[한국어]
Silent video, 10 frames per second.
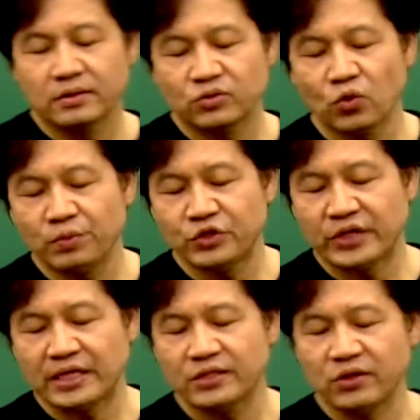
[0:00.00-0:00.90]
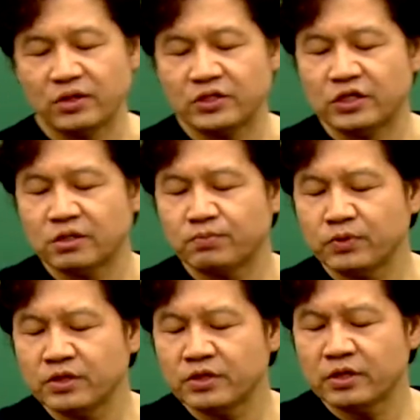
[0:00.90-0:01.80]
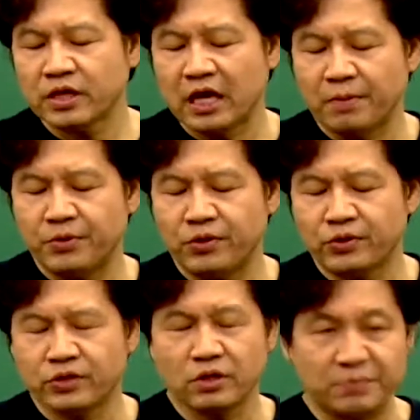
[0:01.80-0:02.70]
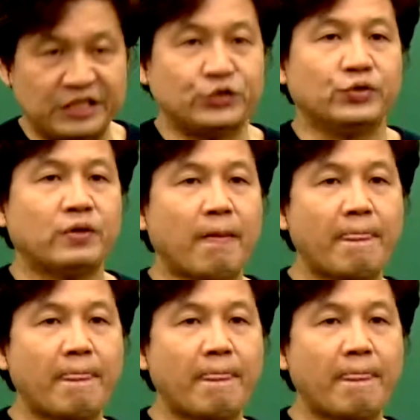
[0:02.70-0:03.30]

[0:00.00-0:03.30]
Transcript: 또 밑줄 아세요? 지역 분석의 필요성 밑줄.